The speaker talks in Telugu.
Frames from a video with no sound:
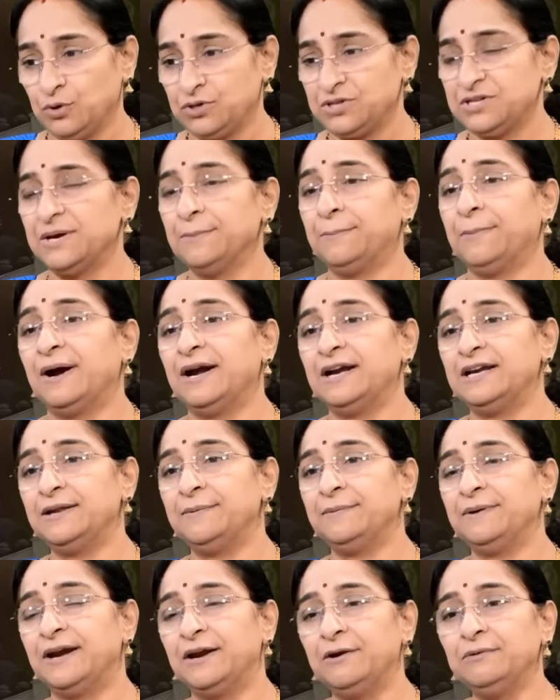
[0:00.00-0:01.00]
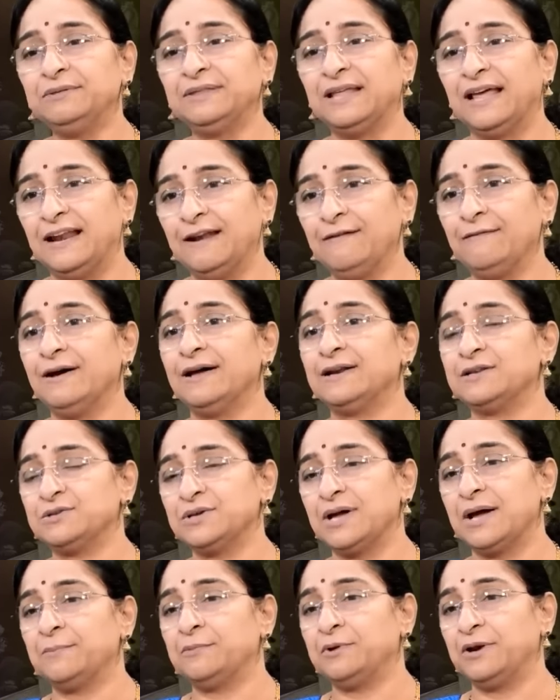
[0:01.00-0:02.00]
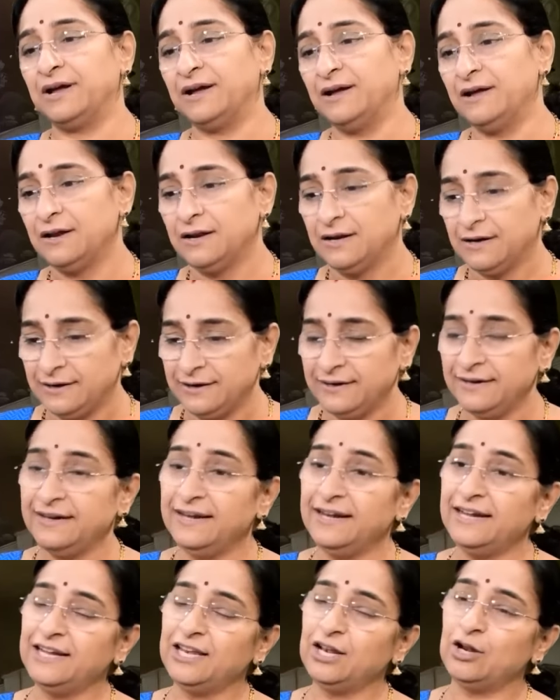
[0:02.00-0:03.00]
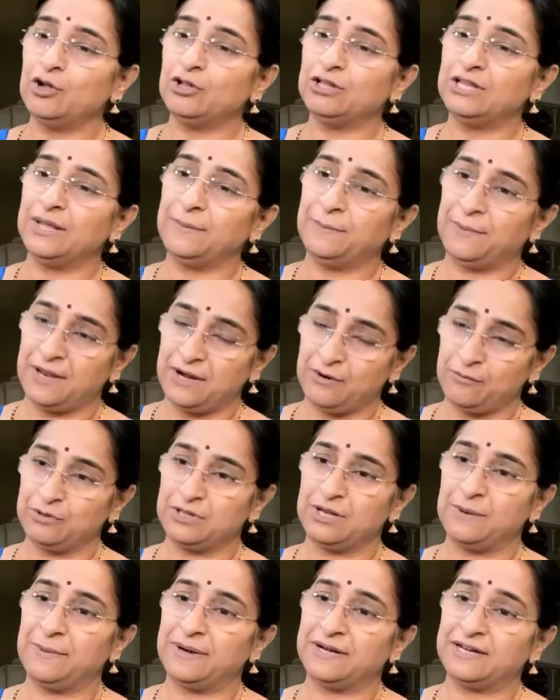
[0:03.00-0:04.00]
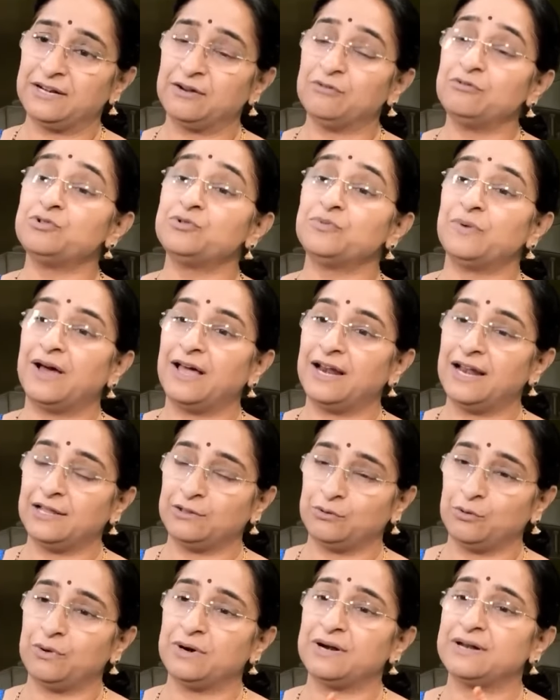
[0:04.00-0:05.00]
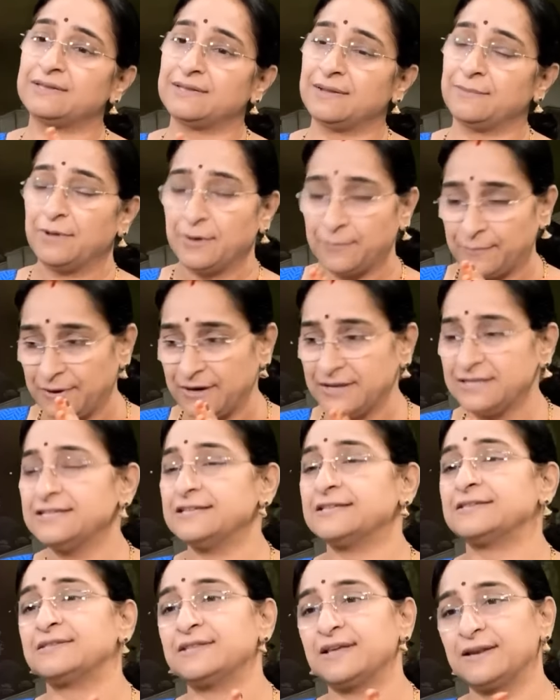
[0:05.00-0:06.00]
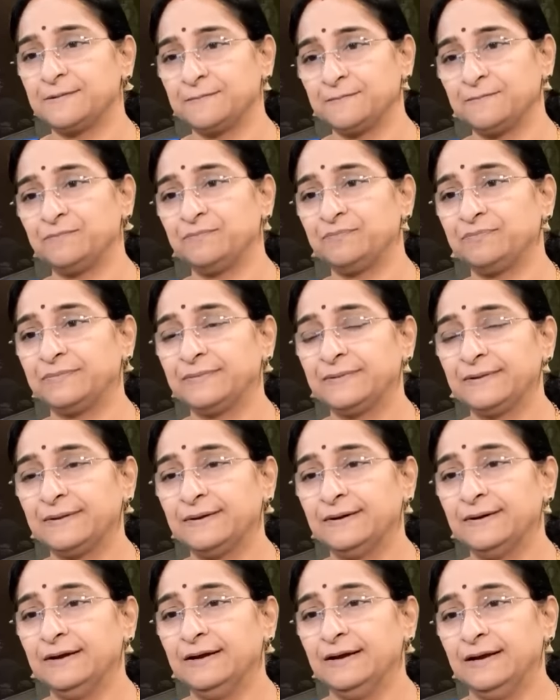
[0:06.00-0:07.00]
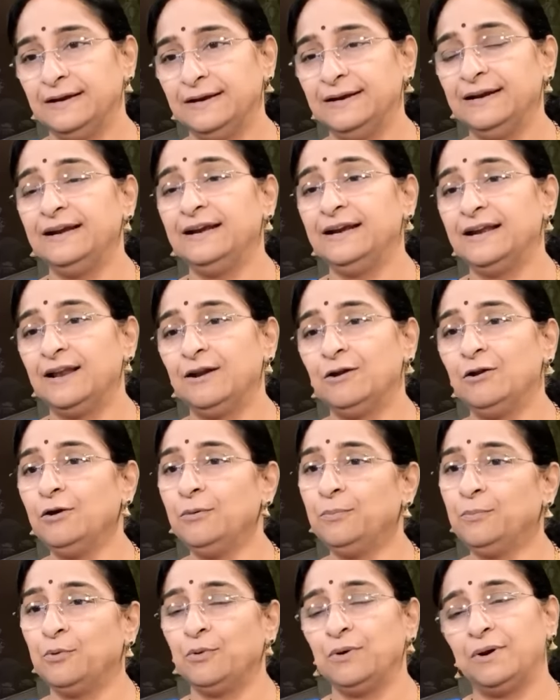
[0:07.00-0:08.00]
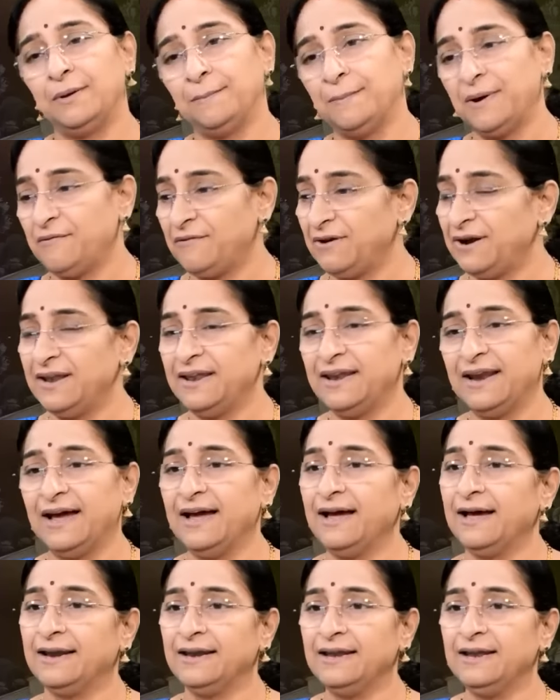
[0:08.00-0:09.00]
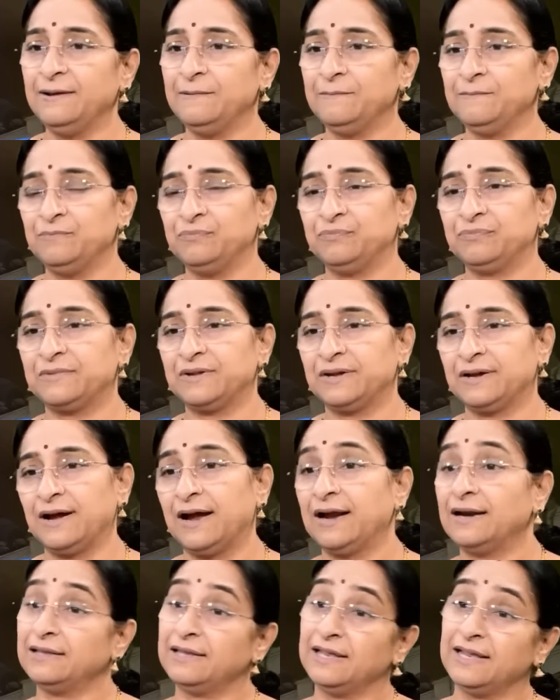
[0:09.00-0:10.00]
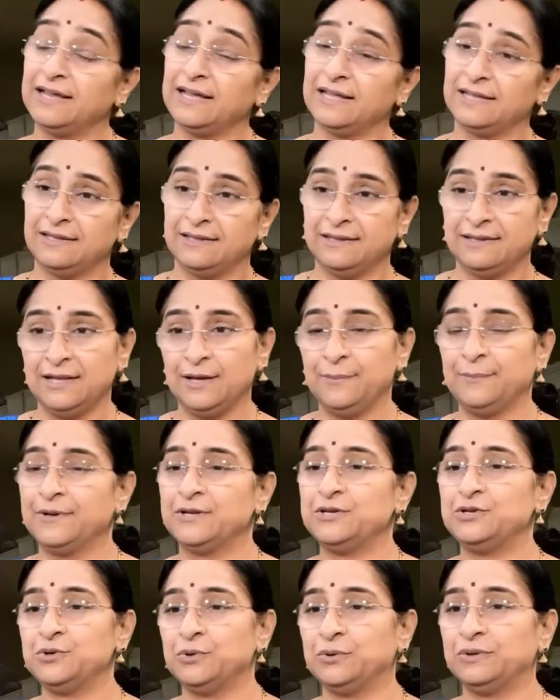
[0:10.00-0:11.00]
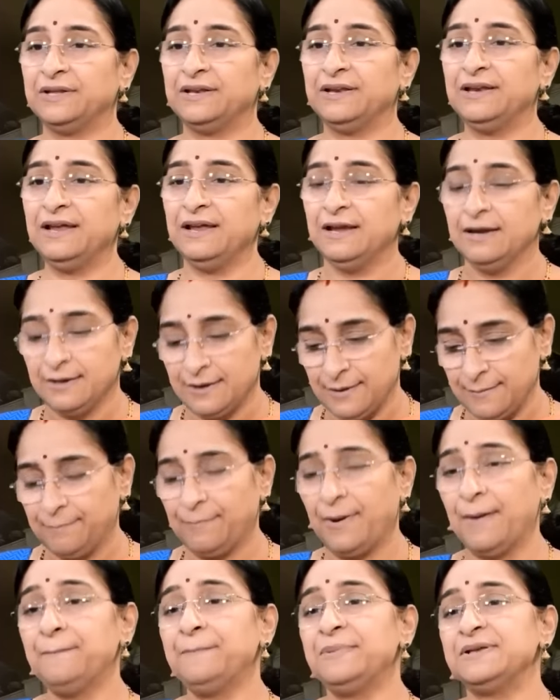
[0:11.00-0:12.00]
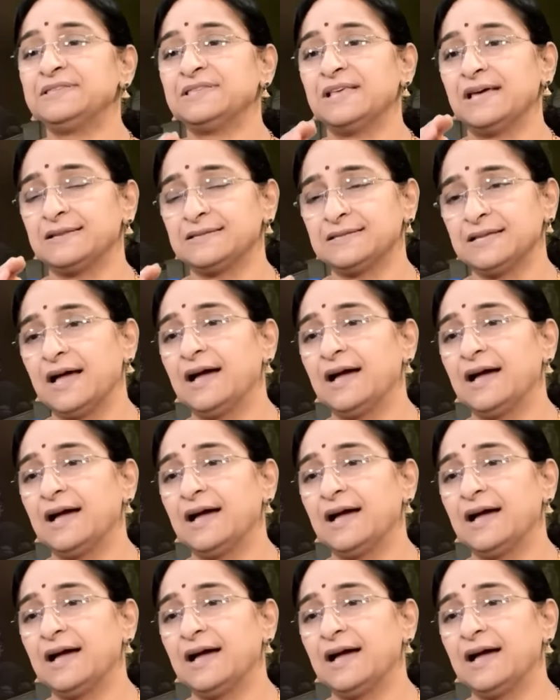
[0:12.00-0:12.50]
వచ్చే పాడ్యమి నాడు తెల్లవారుజామున నీటిలో దీపాలు వదిలిపెట్టడం జ్వాలాతోరణ సమర్పణ చేస్తారు నీళ్లలో పోలమ్మ వెళ్ళిరా అని కార్తీక దీప జ్యోతిని పంపిస్తారు